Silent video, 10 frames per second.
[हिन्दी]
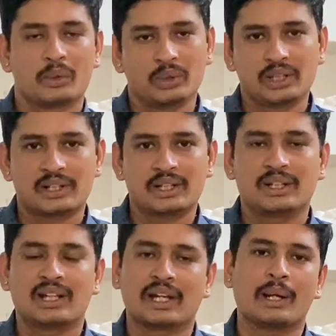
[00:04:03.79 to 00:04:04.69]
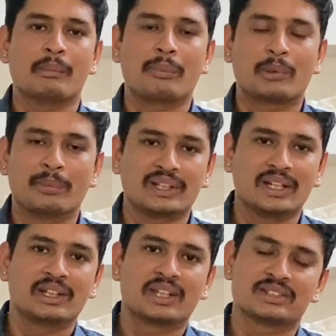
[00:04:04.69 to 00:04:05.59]
कॉल कर दें ताकि हम आपको
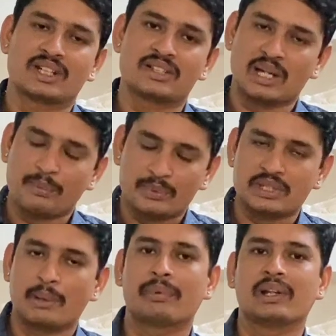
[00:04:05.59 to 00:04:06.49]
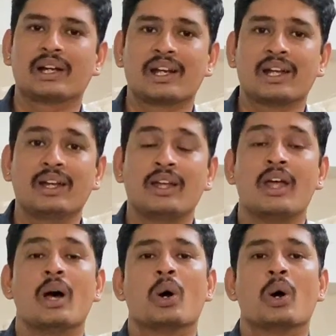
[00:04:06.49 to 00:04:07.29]
बताएंगे किस तरह से आपको सैंपल लगाना है